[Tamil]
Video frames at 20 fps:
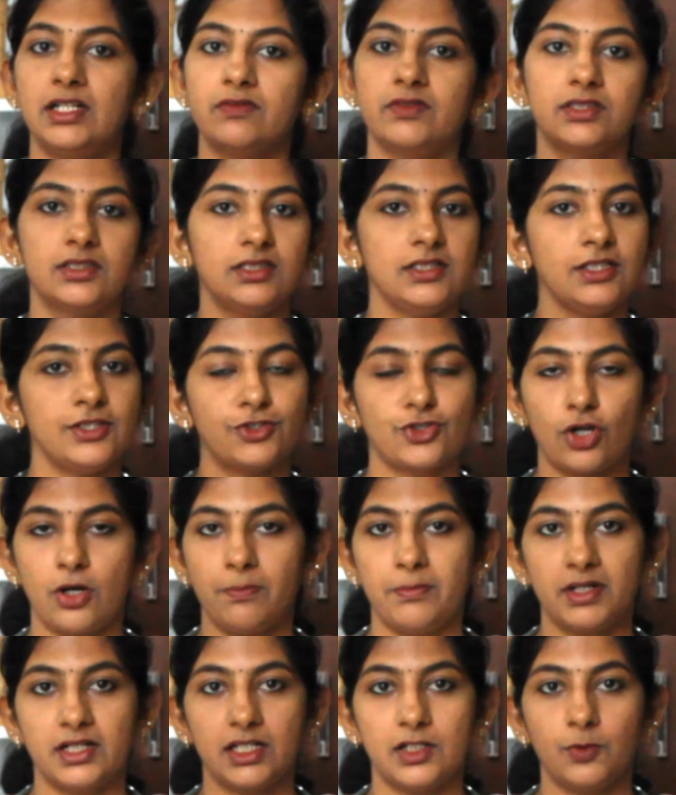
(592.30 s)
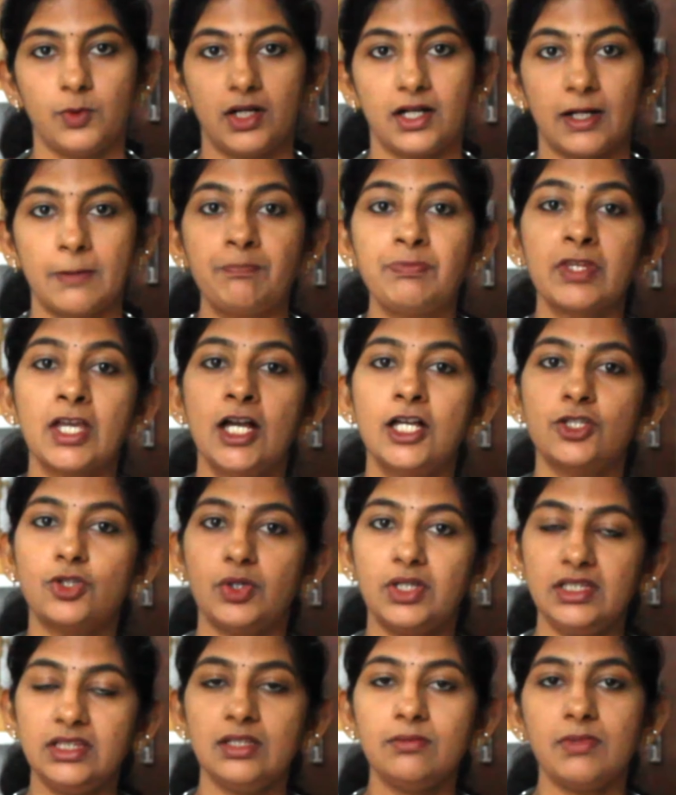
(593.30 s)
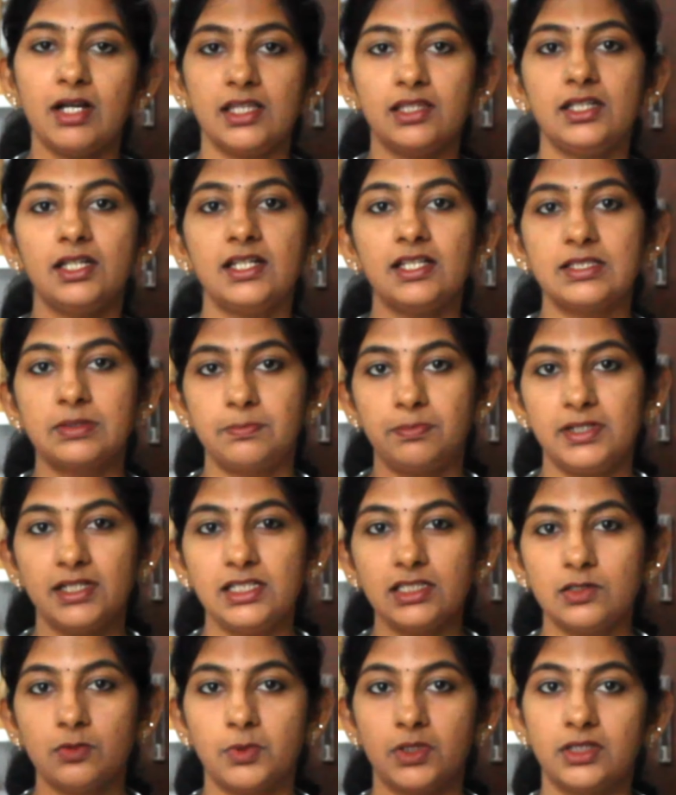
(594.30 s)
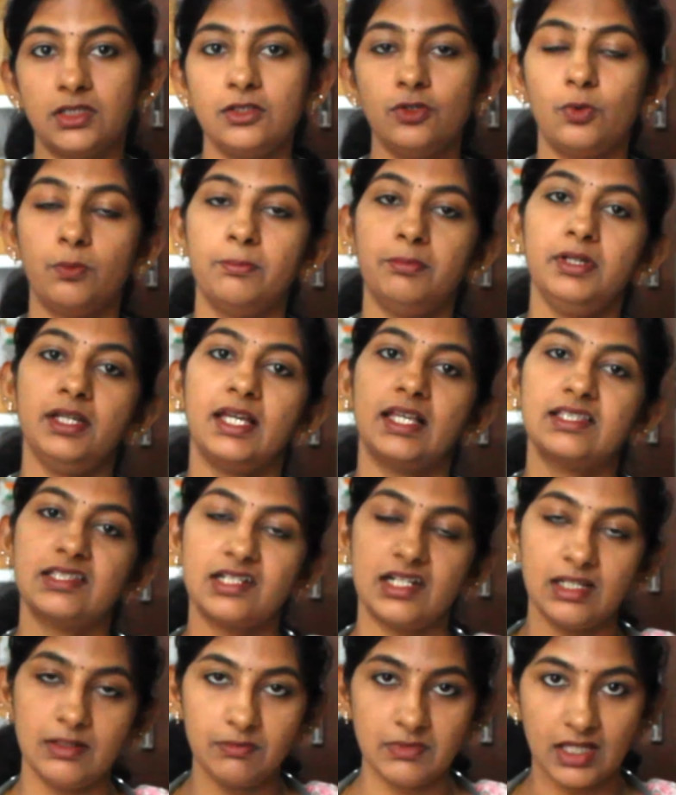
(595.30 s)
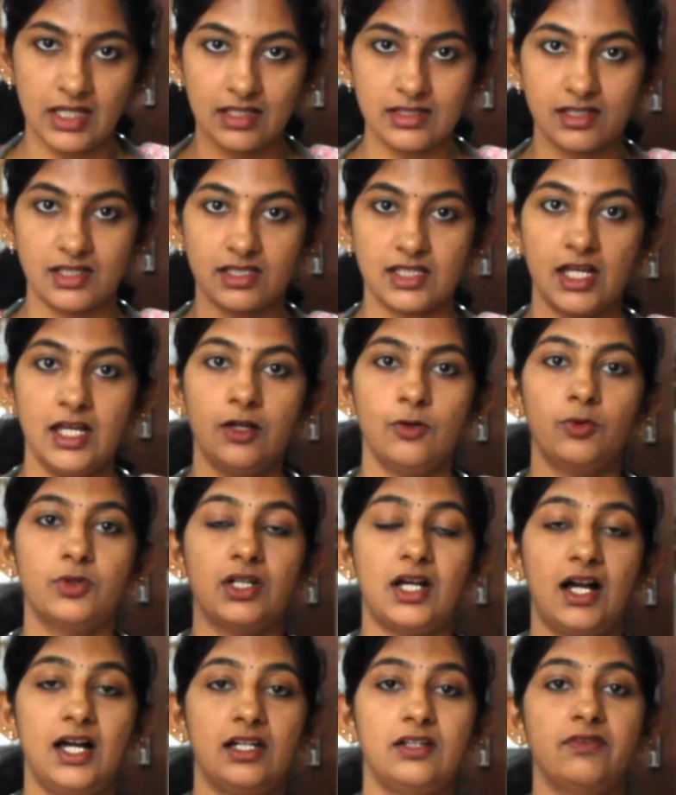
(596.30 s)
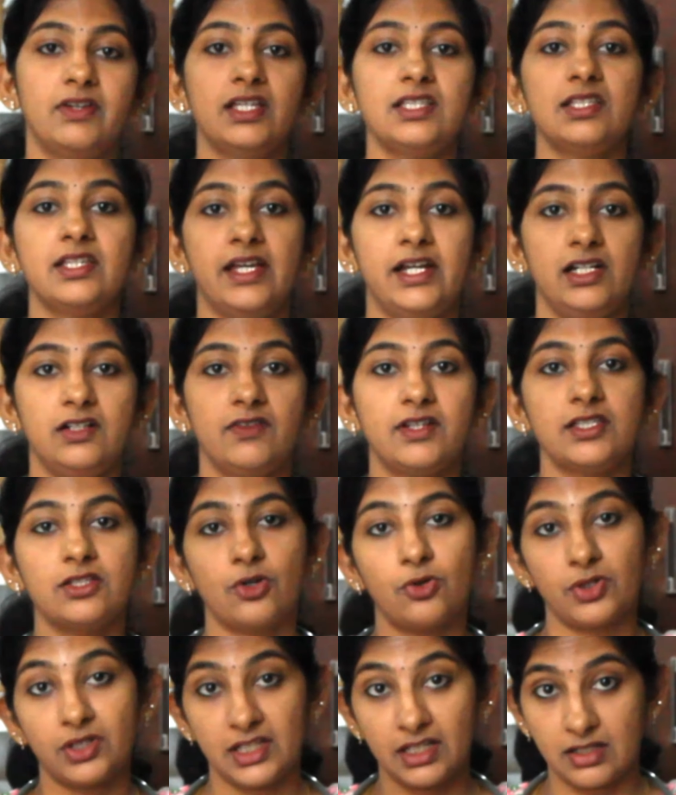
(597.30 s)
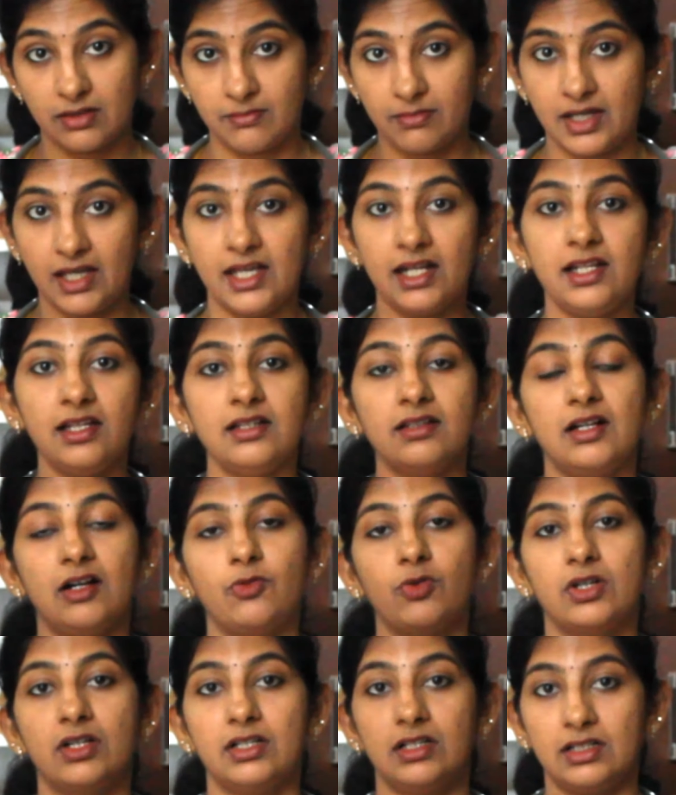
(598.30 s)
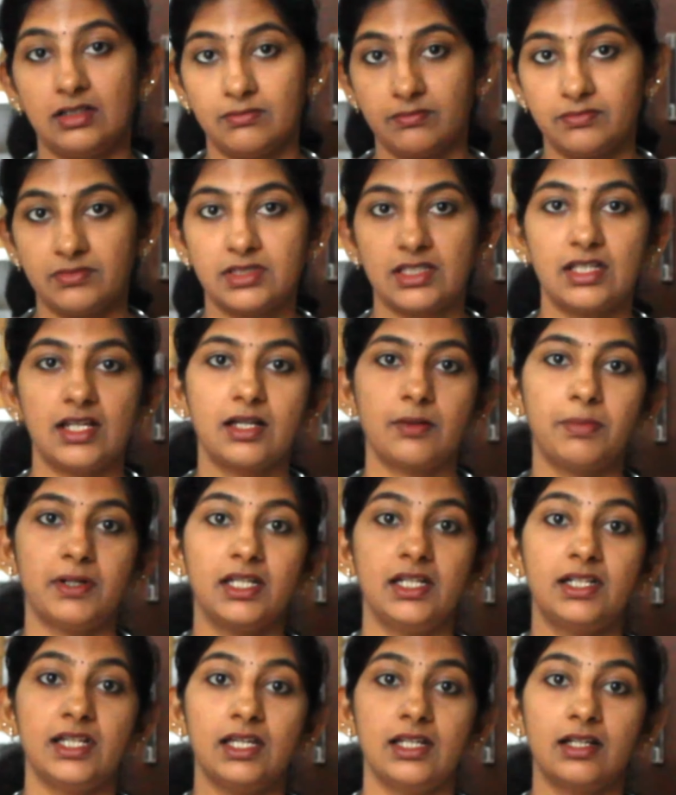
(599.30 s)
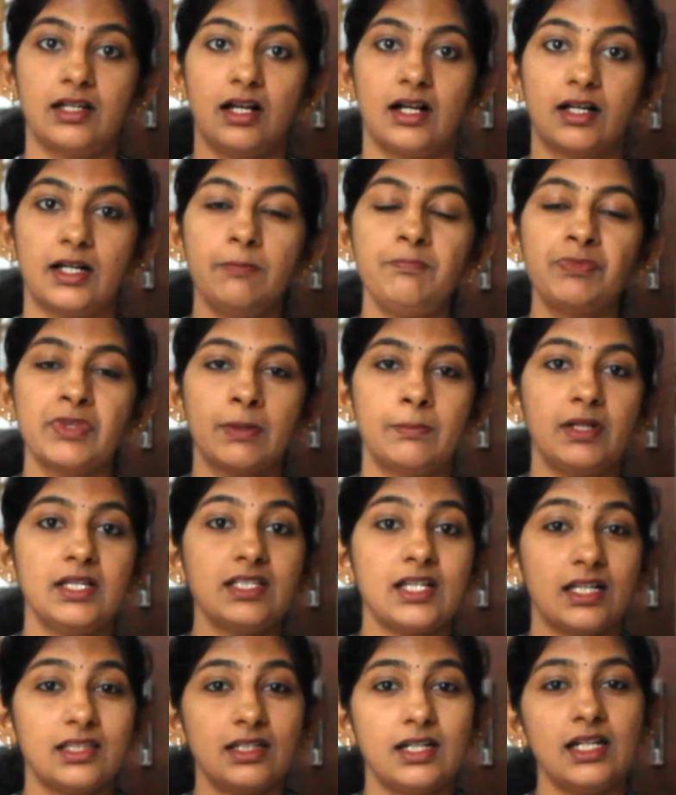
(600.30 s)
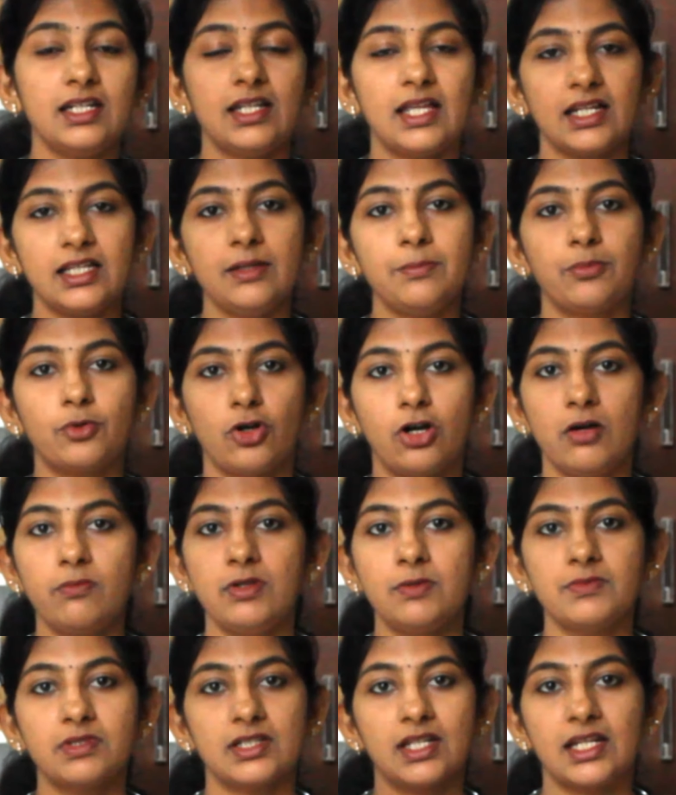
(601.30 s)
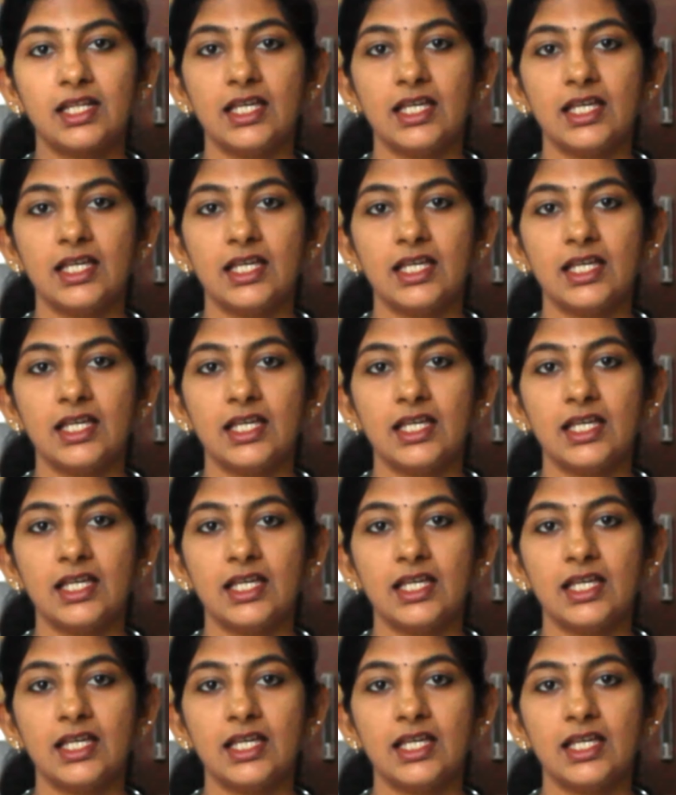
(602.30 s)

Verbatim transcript: வந்து ஸ்டாப் பண்ணிவிடுவாங்க ஸோ இந்த மாதிரியான ஸ்ப்ளின்ஸ் வந்து ரொம்ப எக்ஸ்ட்ரீம் கேசஸ் ஒரு ஆறு வயசு ஏழு வயசு குழந்தைக்கு மேலே அவங்க சக் பண்ணிகிட்டே இருக்காங்க ப்ளஸ் அதனால் நிறைய ப்ராப்ளம்ஸ் நிறைய